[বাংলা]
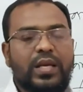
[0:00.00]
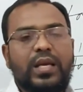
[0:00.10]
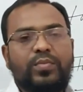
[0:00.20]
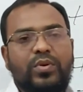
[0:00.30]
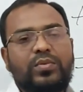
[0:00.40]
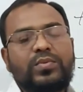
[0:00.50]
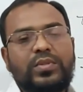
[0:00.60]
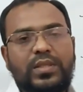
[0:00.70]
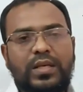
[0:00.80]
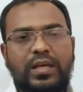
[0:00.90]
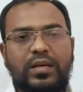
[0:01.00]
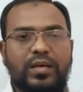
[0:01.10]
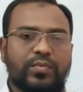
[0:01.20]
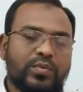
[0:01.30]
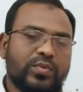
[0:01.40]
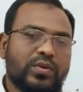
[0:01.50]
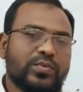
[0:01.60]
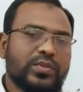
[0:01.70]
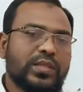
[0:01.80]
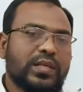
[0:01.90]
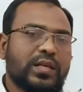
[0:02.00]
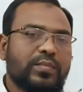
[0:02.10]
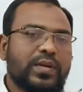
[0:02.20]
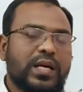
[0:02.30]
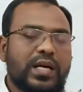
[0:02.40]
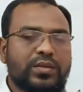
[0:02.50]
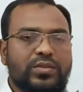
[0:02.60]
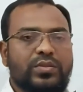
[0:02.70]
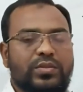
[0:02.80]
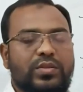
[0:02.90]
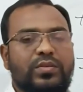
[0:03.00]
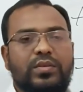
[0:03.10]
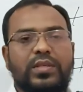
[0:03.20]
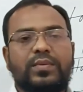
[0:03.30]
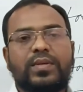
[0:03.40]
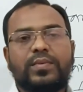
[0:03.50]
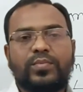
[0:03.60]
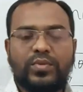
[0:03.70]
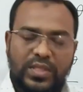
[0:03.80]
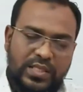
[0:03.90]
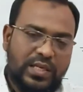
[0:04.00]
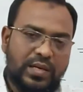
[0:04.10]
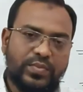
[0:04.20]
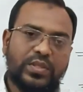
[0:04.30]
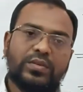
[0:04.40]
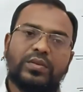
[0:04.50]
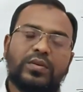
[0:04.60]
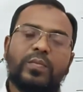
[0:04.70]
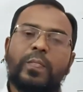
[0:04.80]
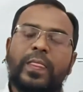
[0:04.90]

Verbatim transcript: এর পরবর্তীতে এবং পরবর্তী দিনে আমরা আরও সূত্রগুলো কিভাবে প্রতিস্থাপিত হলো